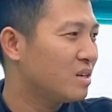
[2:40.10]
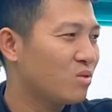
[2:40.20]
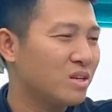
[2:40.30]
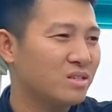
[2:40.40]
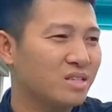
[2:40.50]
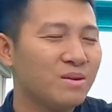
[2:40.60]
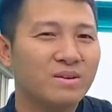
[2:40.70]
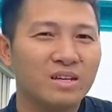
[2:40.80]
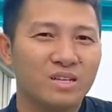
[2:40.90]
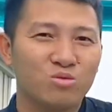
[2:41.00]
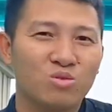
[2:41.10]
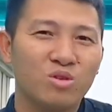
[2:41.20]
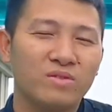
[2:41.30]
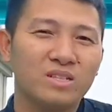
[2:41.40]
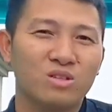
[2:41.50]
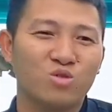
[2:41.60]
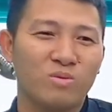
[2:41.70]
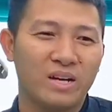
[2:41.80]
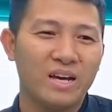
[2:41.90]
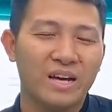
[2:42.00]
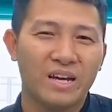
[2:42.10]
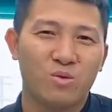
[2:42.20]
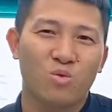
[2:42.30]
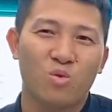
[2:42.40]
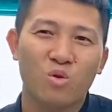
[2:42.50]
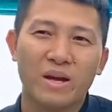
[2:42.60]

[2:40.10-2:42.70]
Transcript: như là qua trực tiếp ở đây thì chúng tôi vẫn sử dụng cái hệ kèo đủ các